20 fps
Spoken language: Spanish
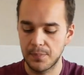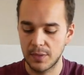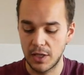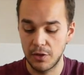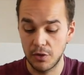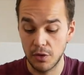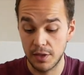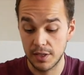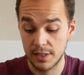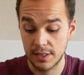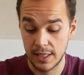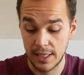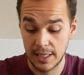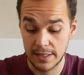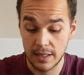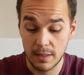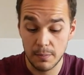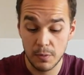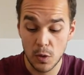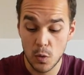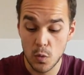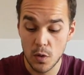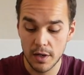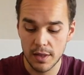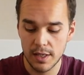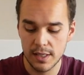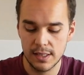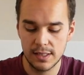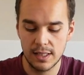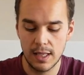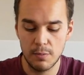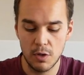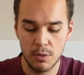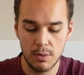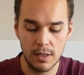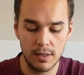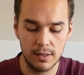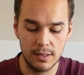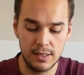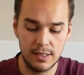Entonces, este tipo de cuerdas está muy
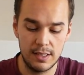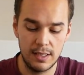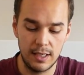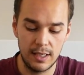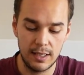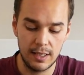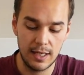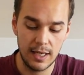bien si